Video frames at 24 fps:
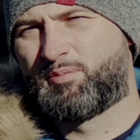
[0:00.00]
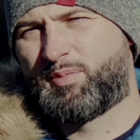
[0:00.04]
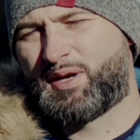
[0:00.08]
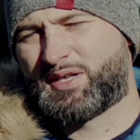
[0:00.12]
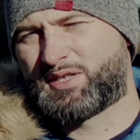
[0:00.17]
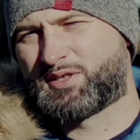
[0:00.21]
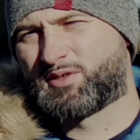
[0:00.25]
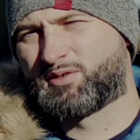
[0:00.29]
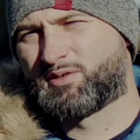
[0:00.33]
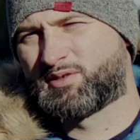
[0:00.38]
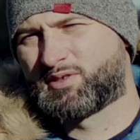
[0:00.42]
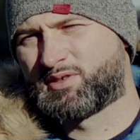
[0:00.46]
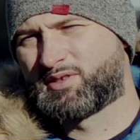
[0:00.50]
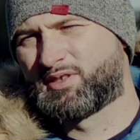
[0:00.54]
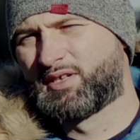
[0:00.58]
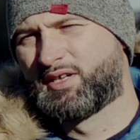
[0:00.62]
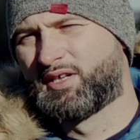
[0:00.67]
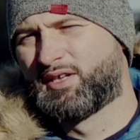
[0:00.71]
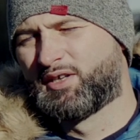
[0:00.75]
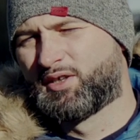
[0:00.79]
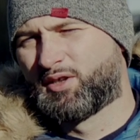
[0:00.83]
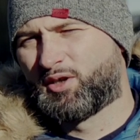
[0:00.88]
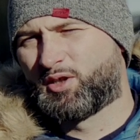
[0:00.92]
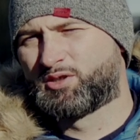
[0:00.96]
patrząc
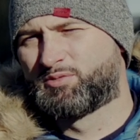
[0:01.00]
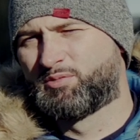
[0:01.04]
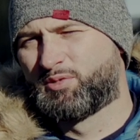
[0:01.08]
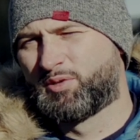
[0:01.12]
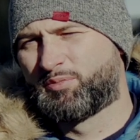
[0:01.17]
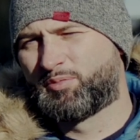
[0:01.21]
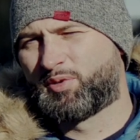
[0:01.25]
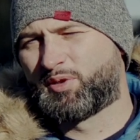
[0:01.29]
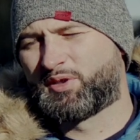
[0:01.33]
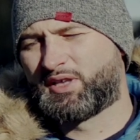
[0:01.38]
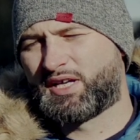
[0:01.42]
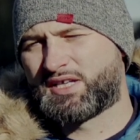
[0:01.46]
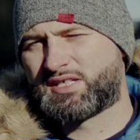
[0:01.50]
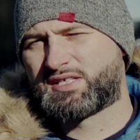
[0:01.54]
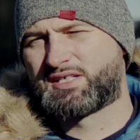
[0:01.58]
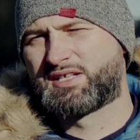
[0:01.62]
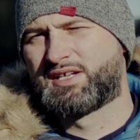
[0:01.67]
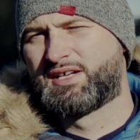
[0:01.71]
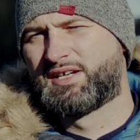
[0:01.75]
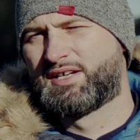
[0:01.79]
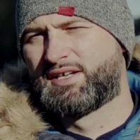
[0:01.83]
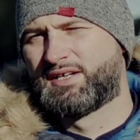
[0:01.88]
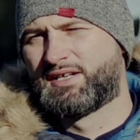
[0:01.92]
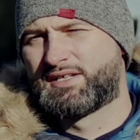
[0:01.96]
choćby po nas
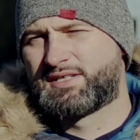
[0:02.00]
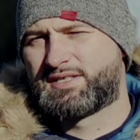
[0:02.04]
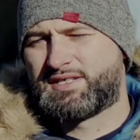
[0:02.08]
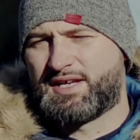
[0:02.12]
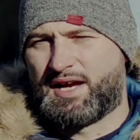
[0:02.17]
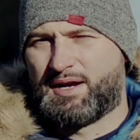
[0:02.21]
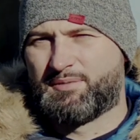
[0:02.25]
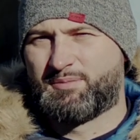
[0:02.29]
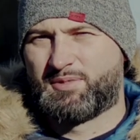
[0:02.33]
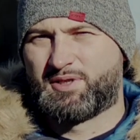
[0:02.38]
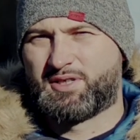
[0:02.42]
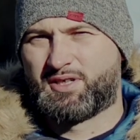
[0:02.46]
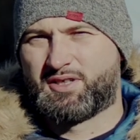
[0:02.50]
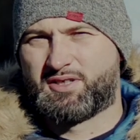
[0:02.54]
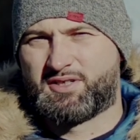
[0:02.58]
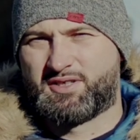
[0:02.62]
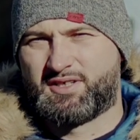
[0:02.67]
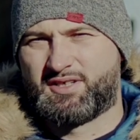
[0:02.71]
samych,